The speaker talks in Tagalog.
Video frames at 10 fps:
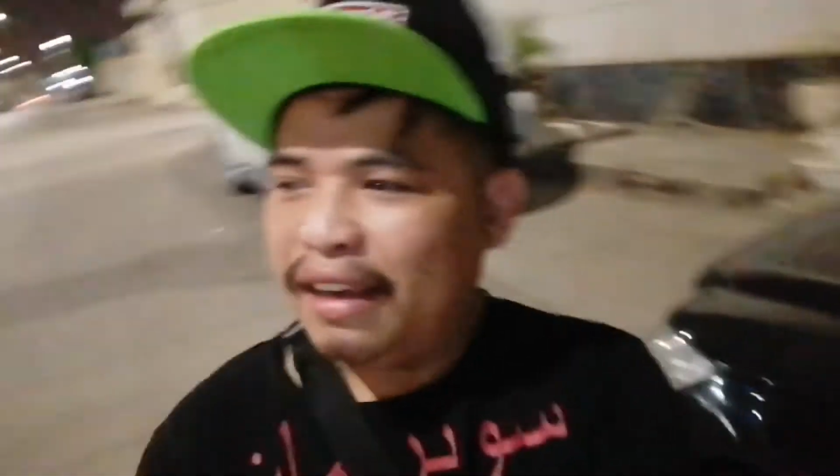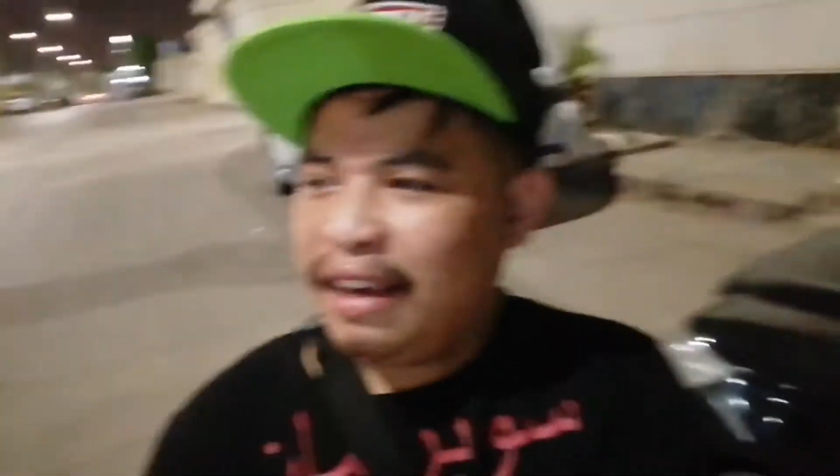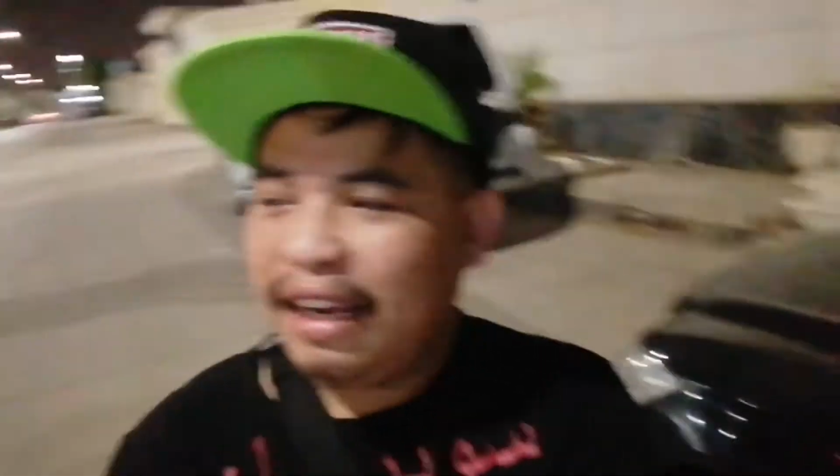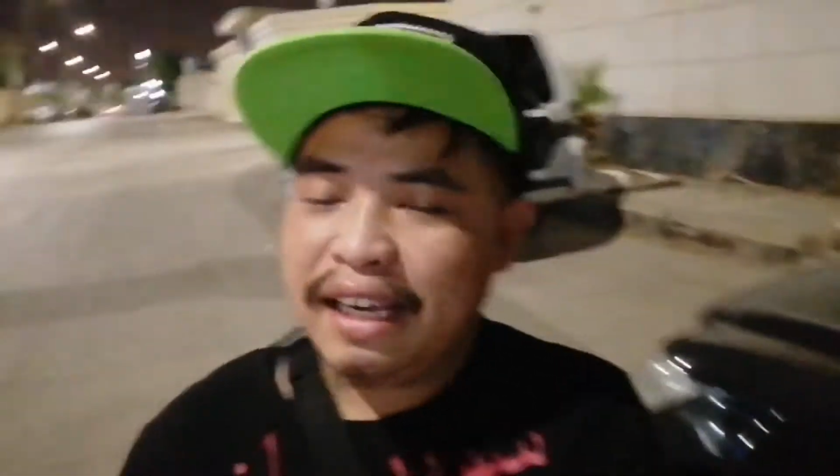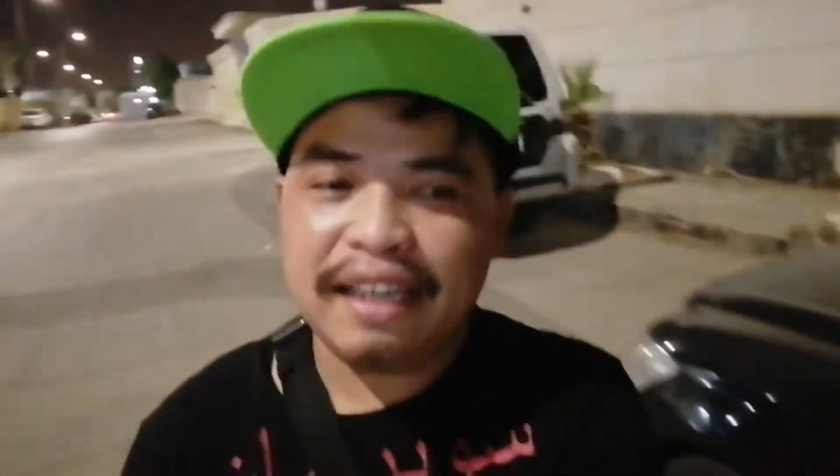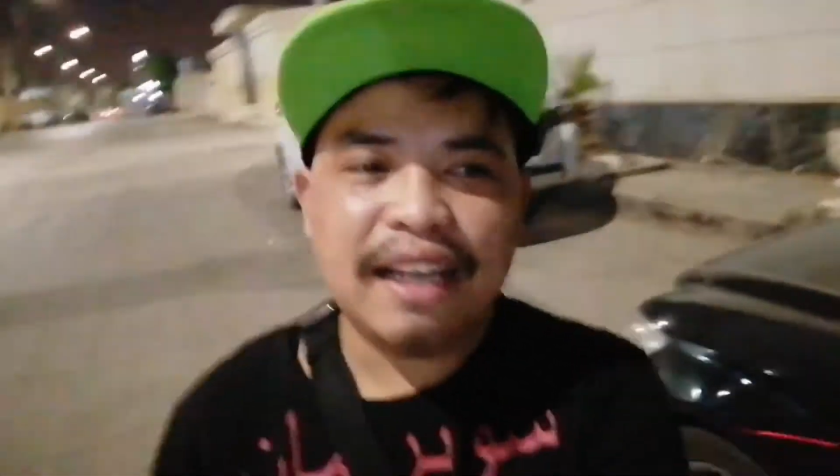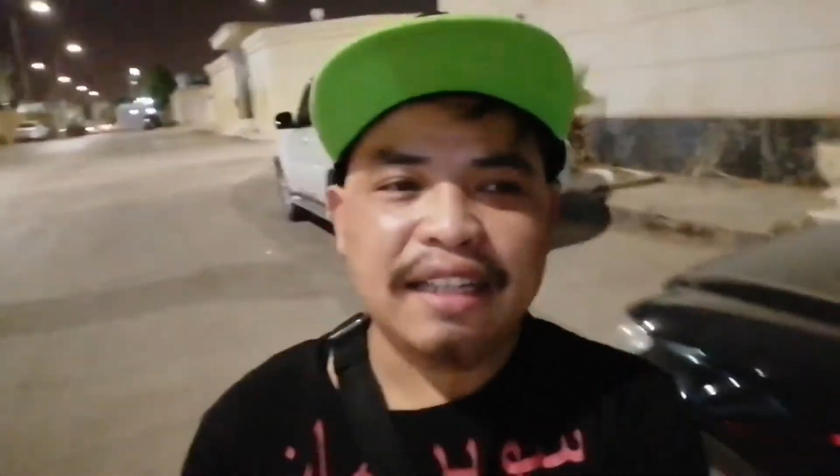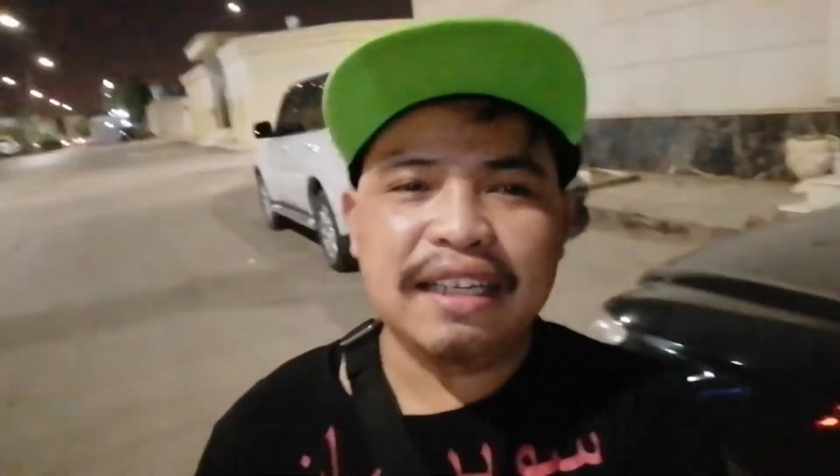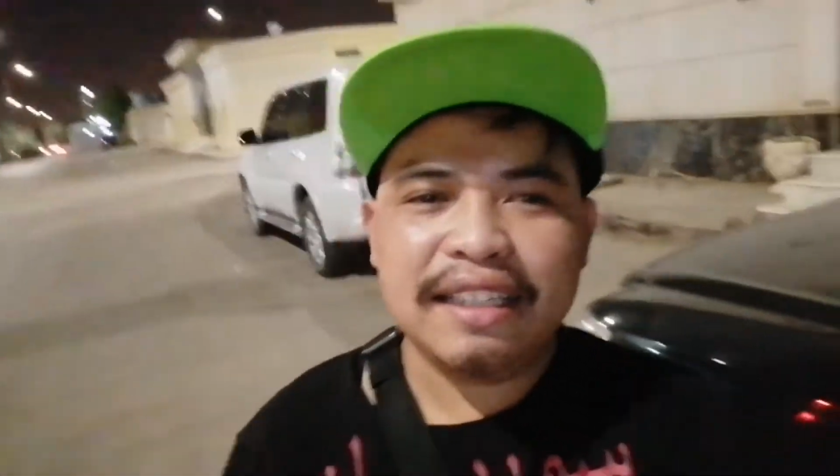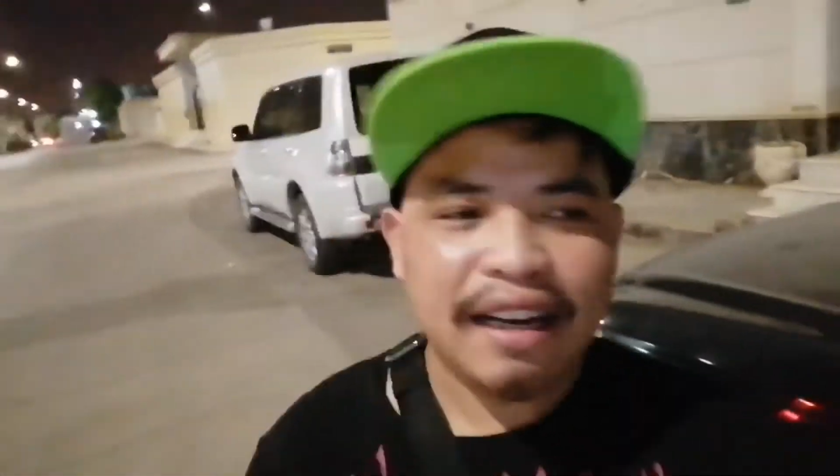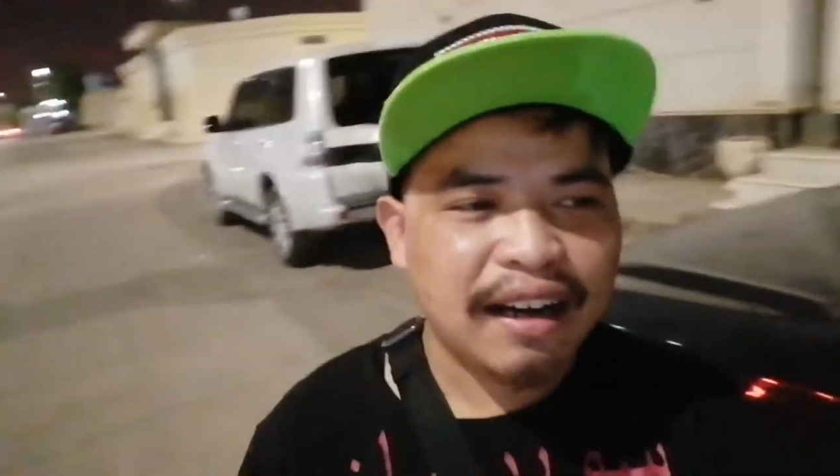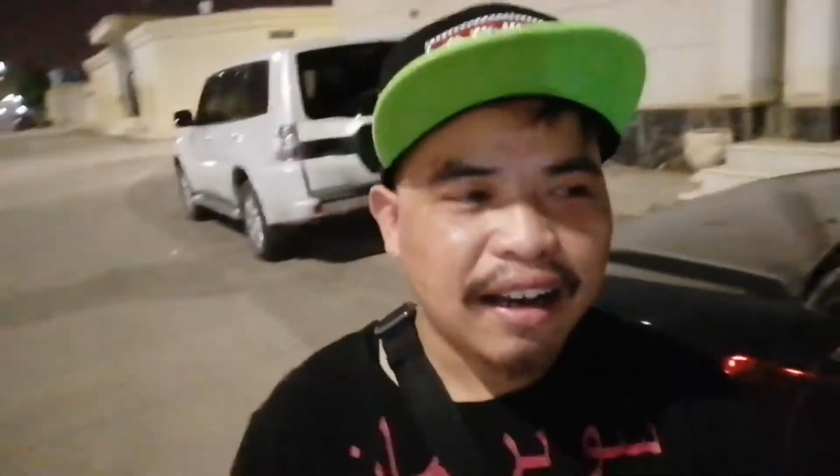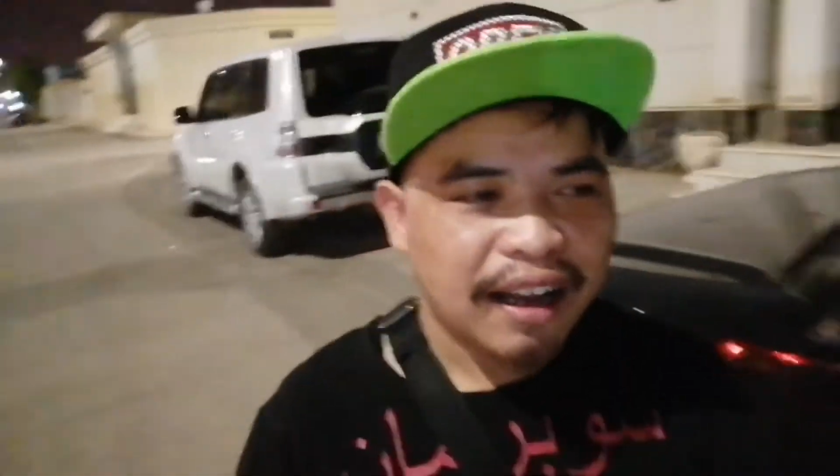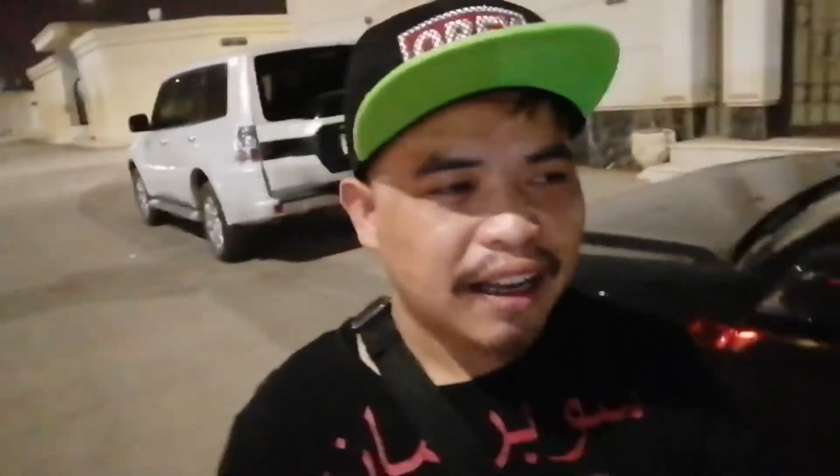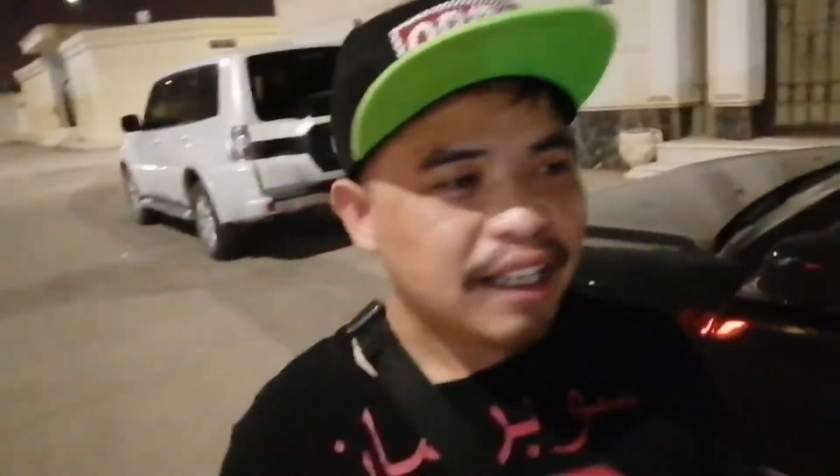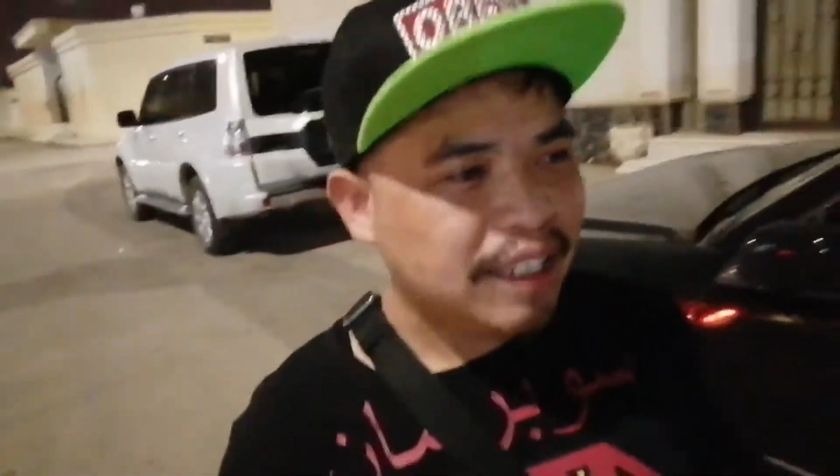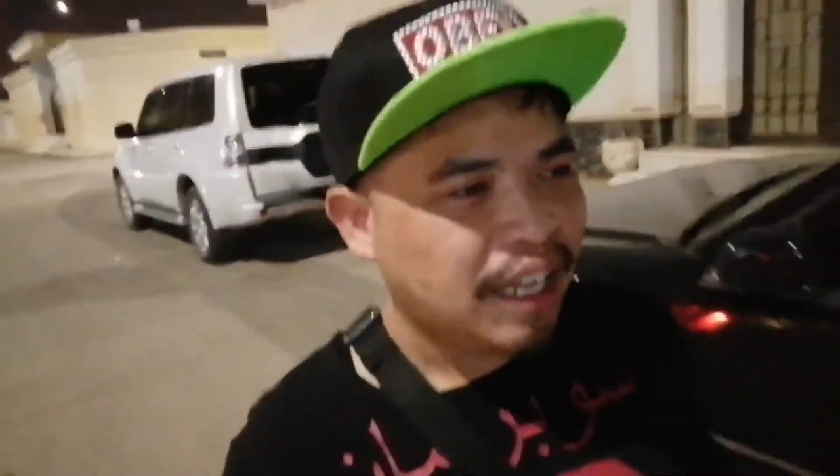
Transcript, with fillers: Eh, ganyan talaga ah,